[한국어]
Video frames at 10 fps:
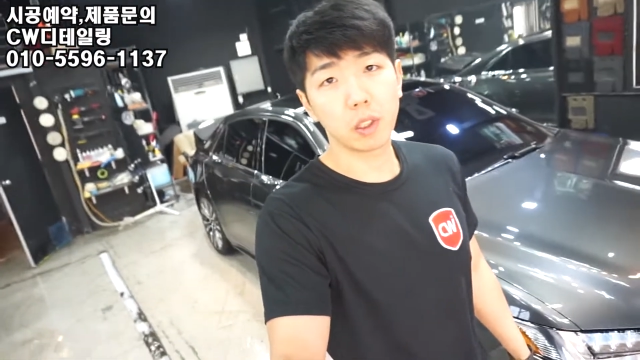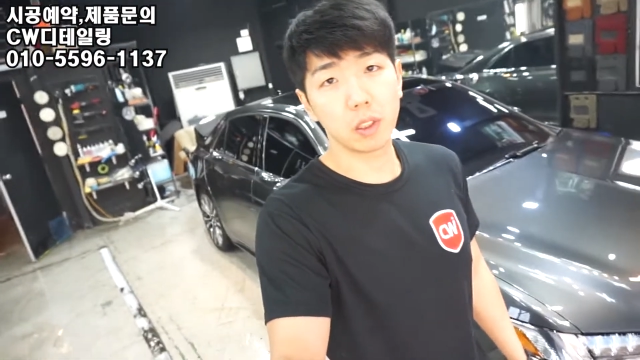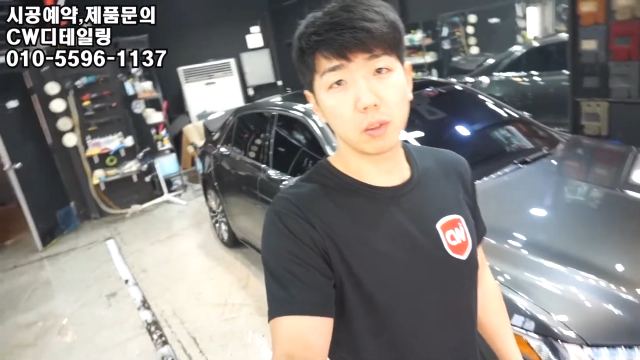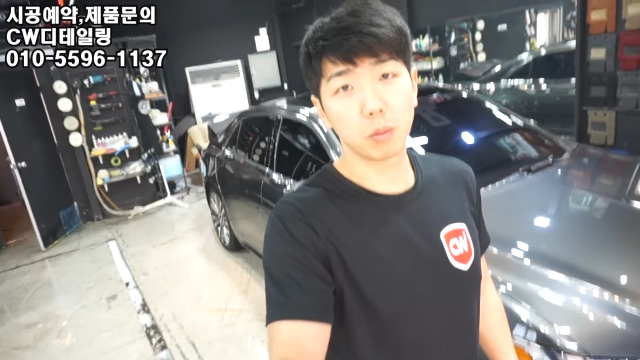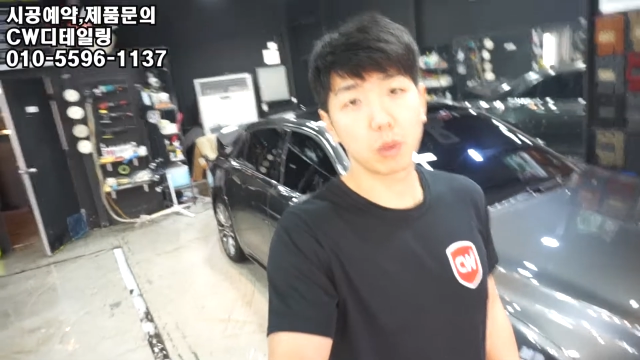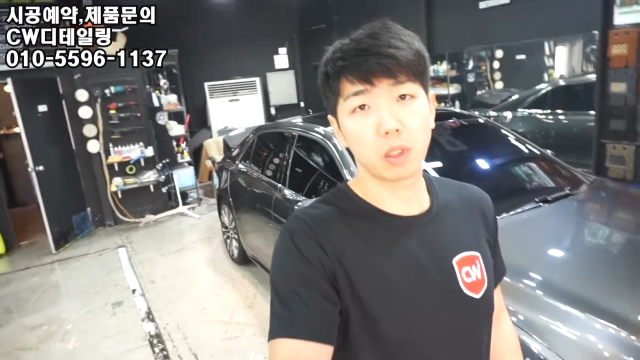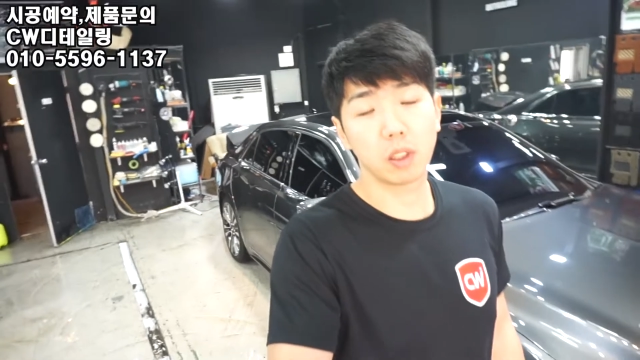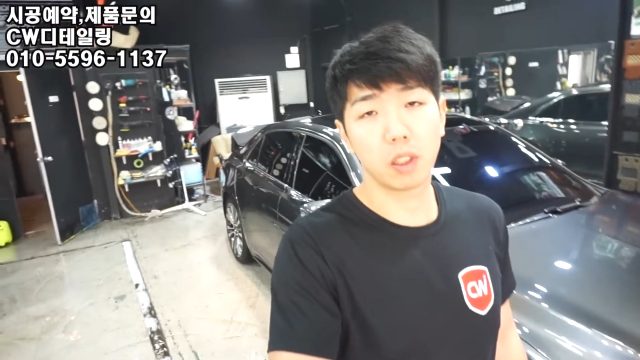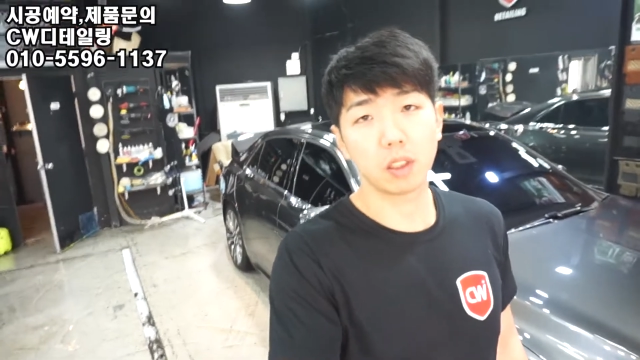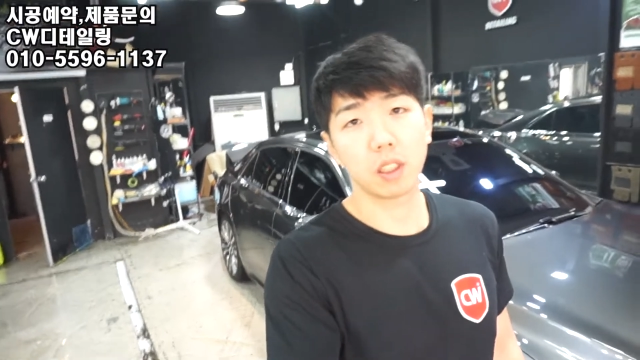하시는
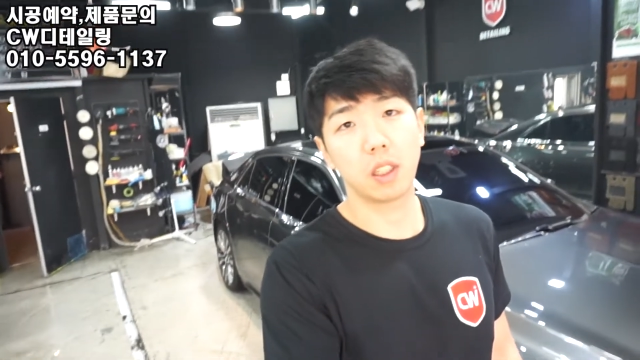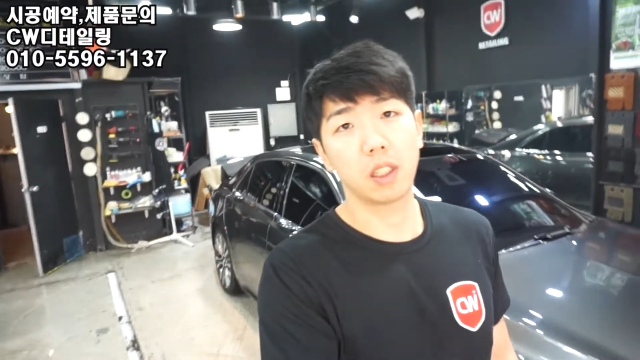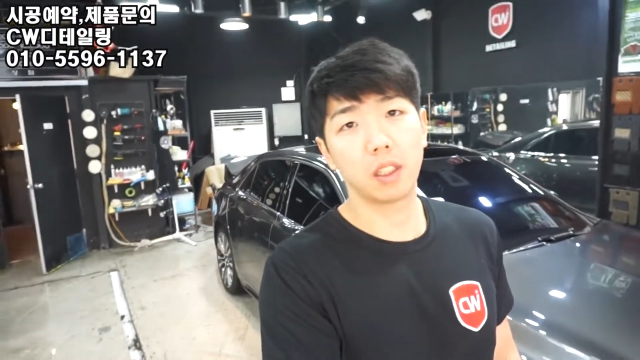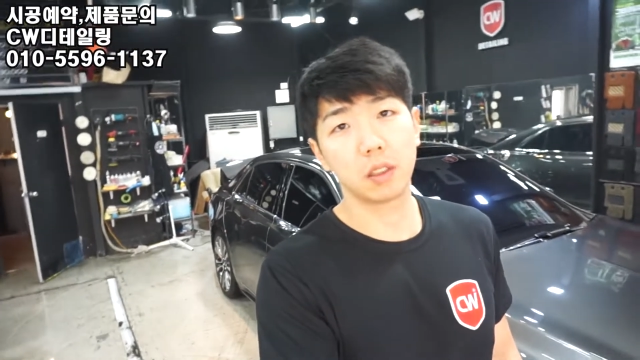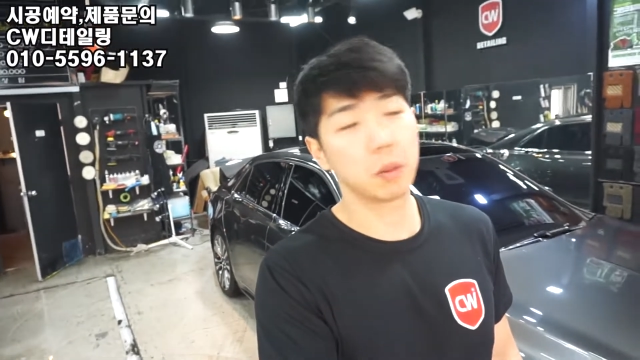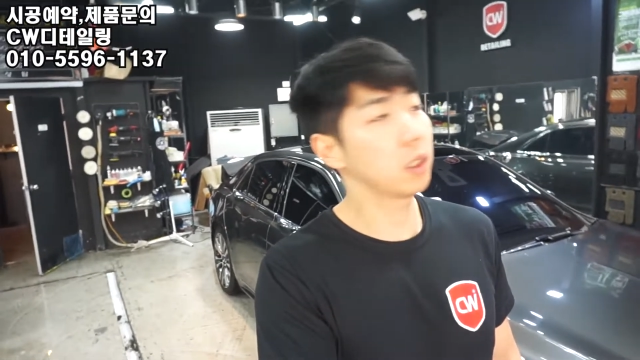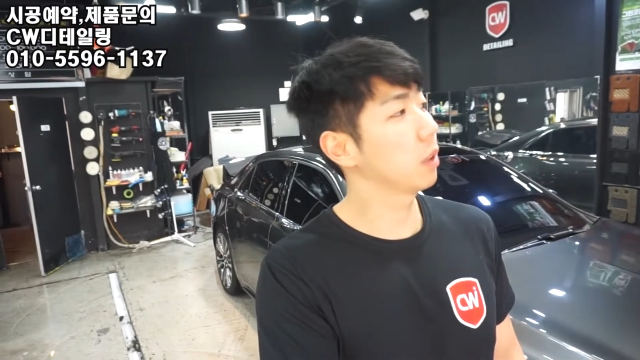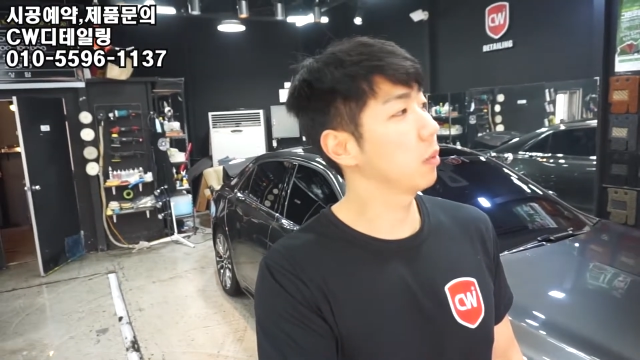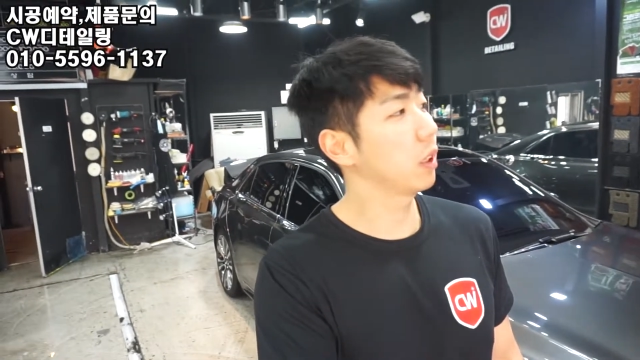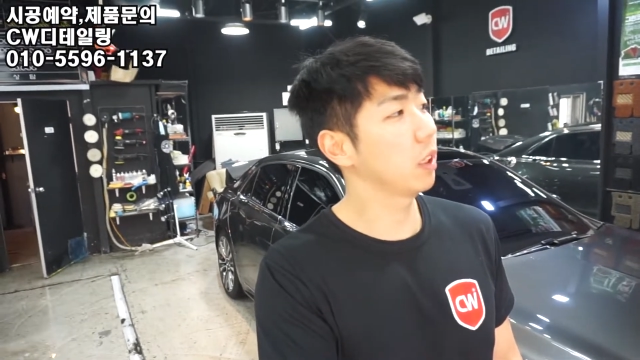분들한테 제가 한 가지
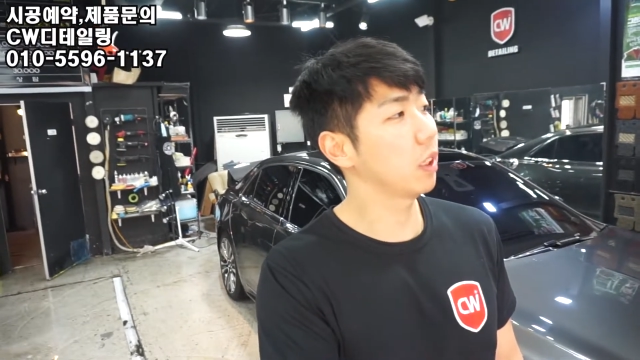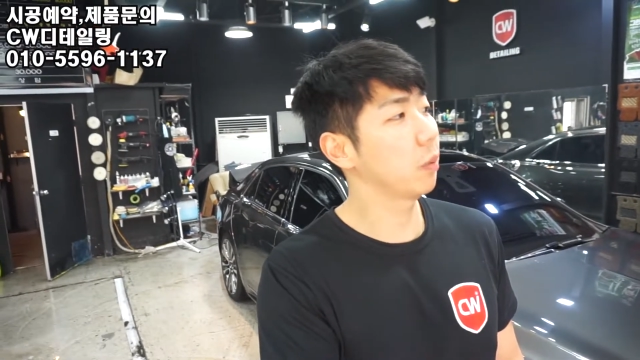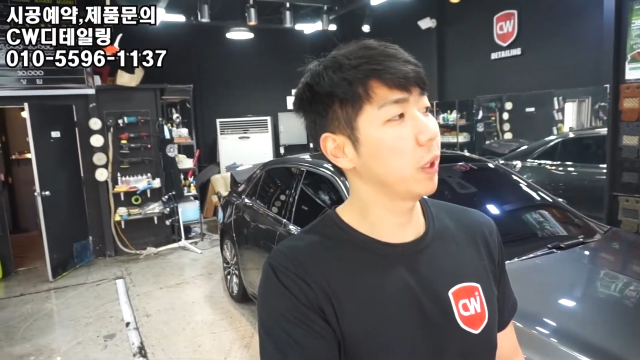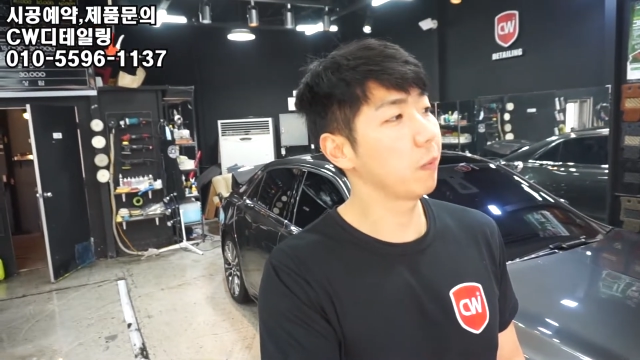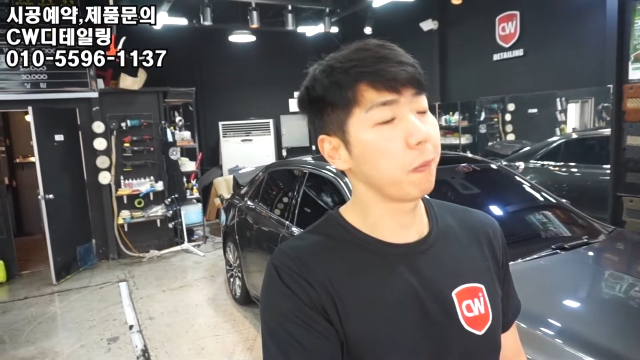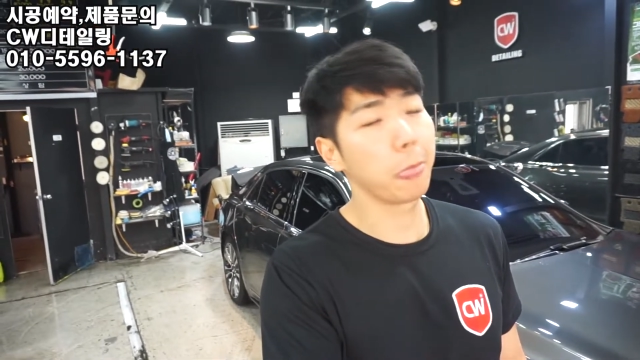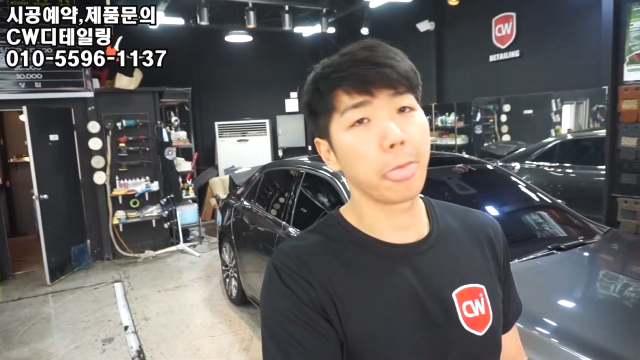말씀드리자면